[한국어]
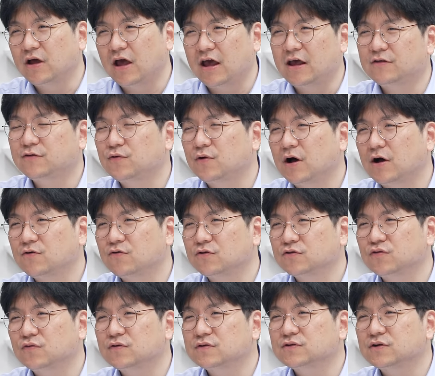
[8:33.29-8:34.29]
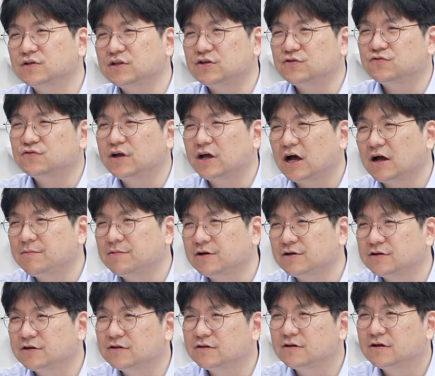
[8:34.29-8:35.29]
해소하고 총선 이후에
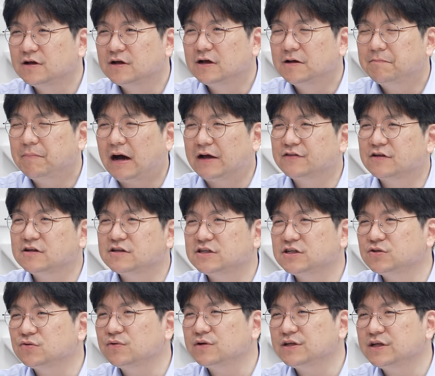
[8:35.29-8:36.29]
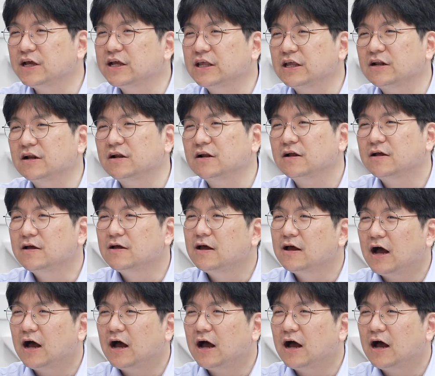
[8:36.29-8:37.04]
하면은 받을지도 이 얘기를